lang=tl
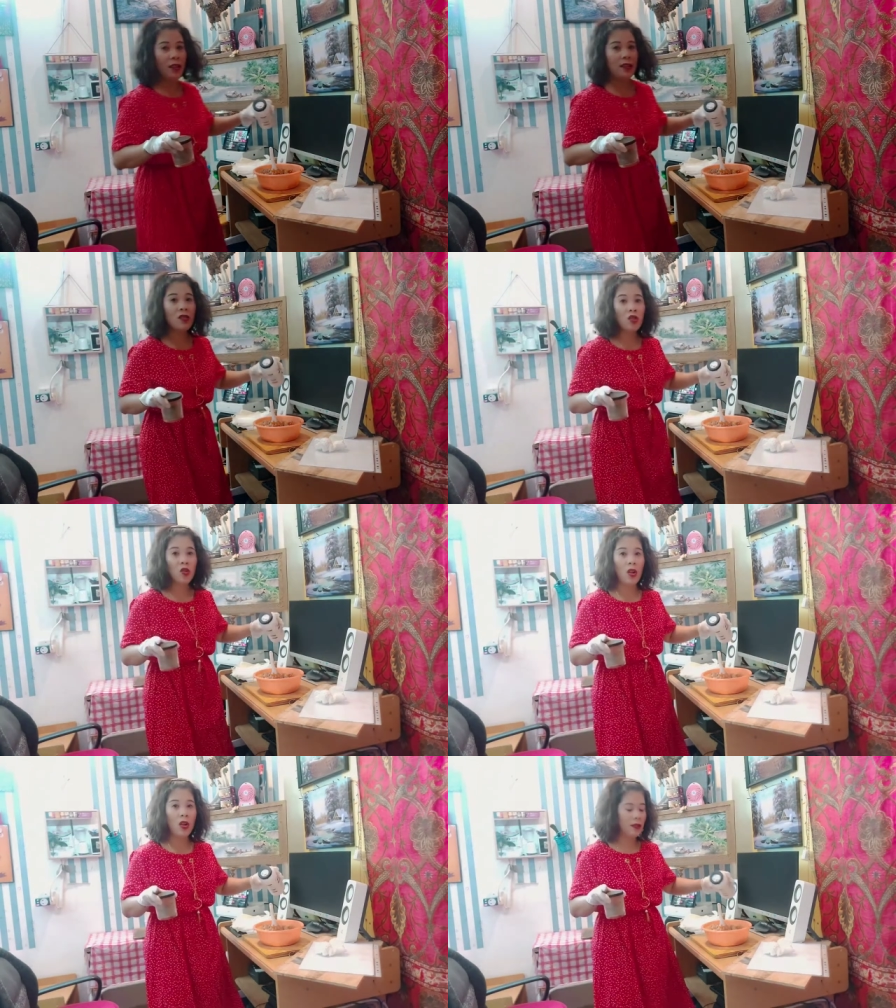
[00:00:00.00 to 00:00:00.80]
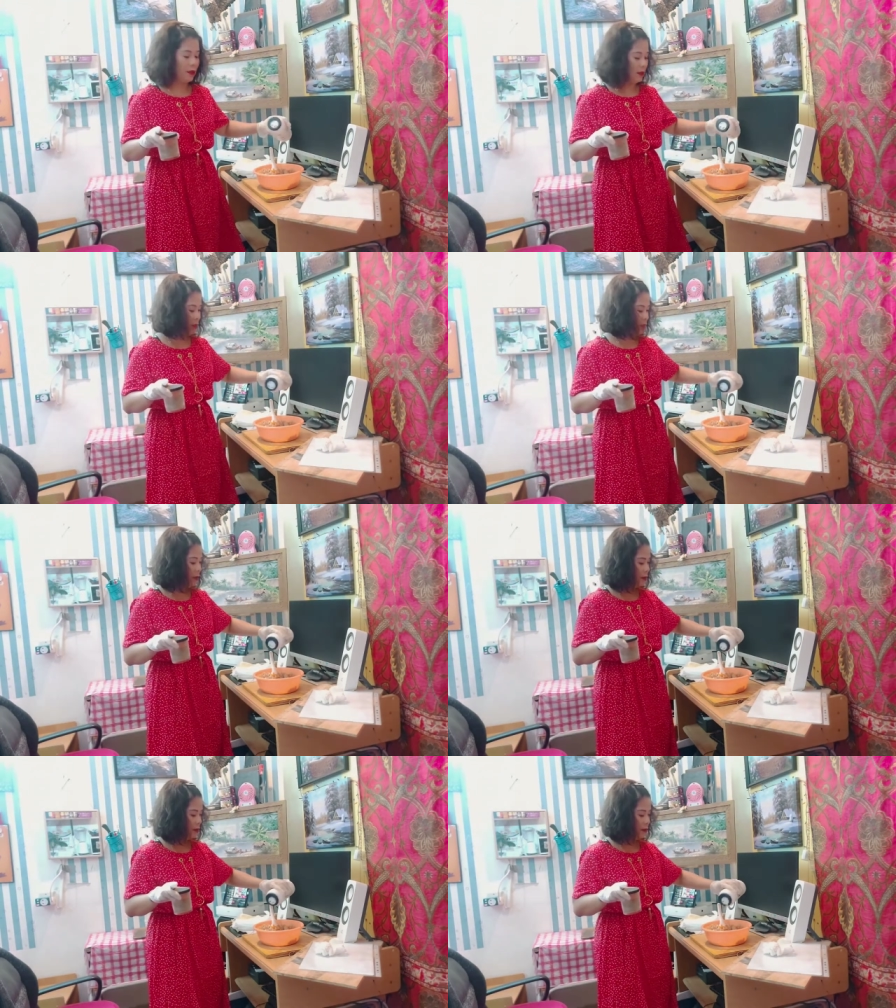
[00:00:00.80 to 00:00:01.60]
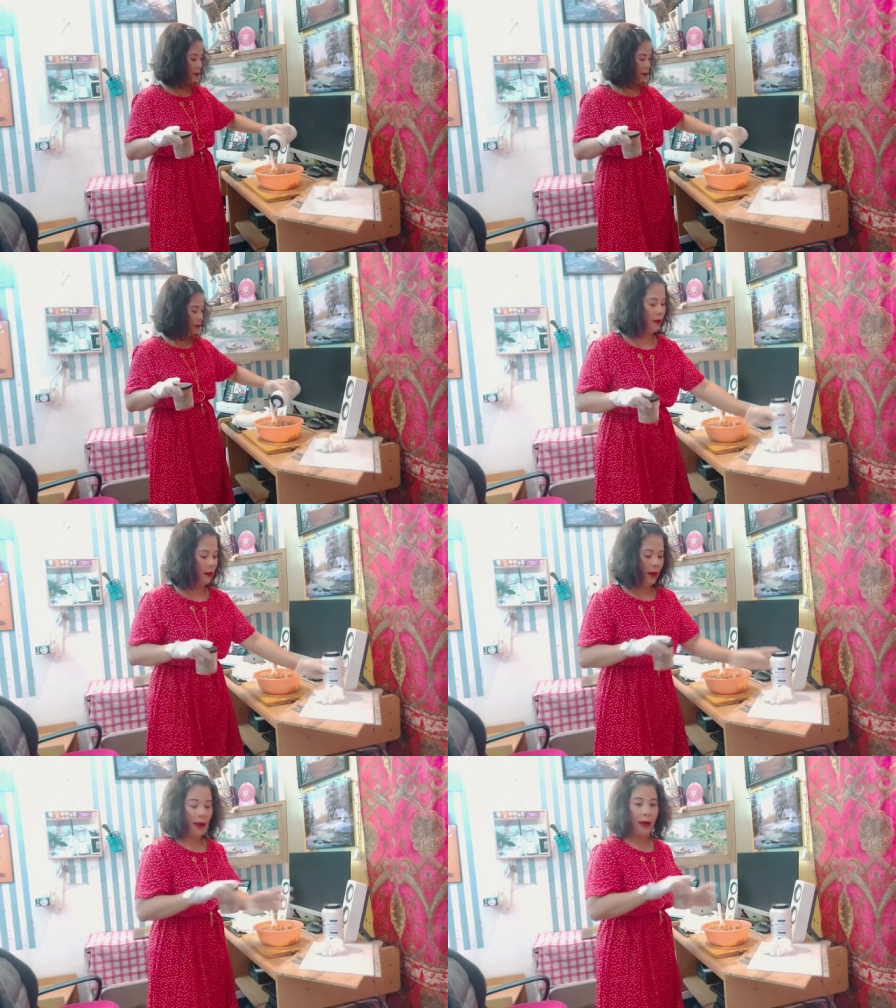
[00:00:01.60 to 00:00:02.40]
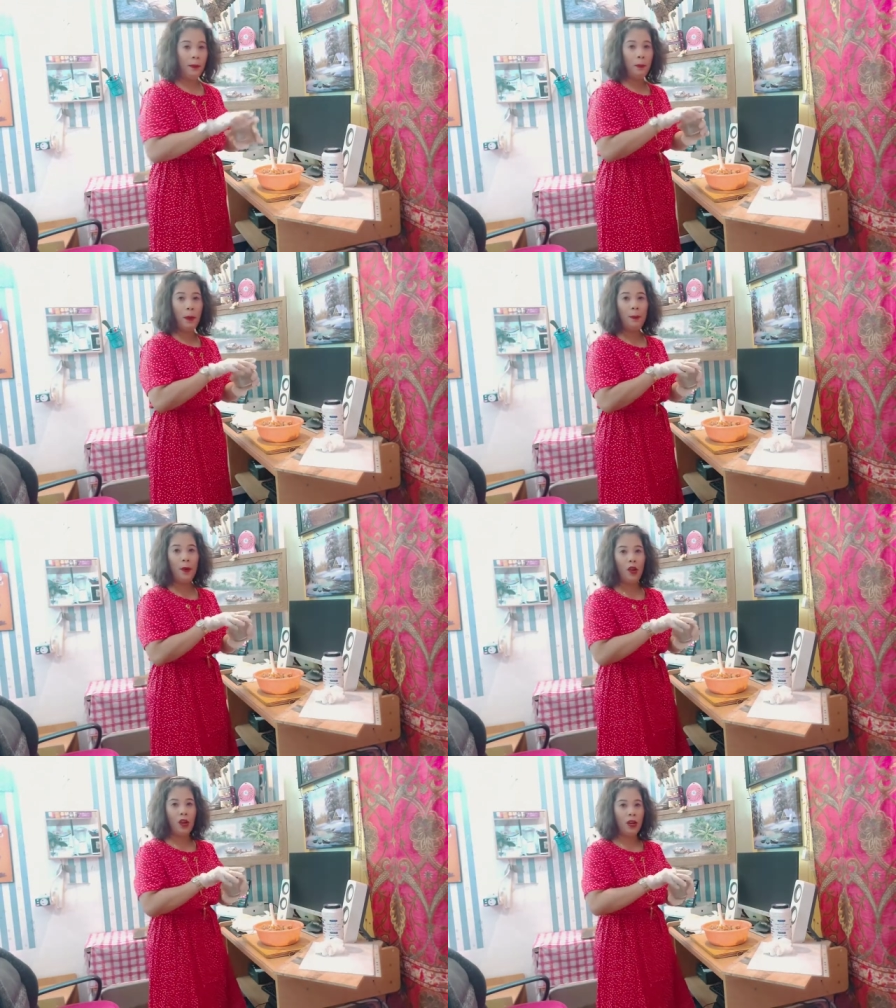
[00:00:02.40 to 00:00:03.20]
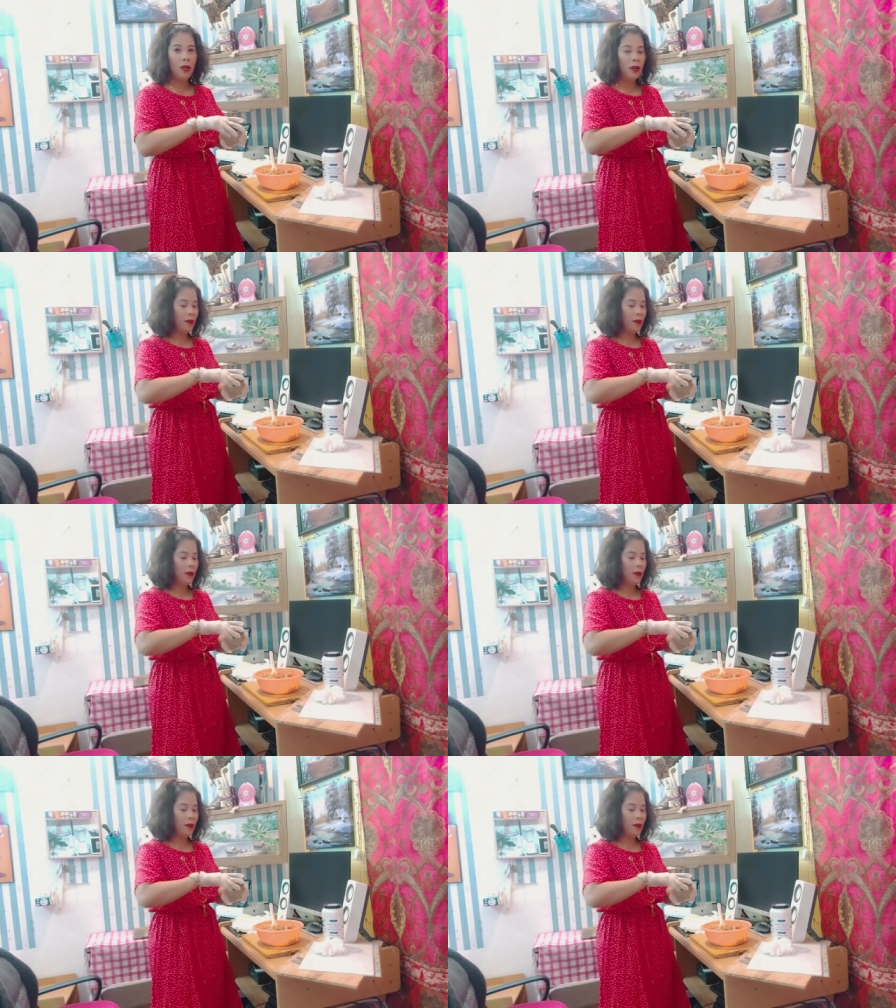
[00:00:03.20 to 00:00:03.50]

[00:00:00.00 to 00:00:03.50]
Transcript: siya ng salt and pepper.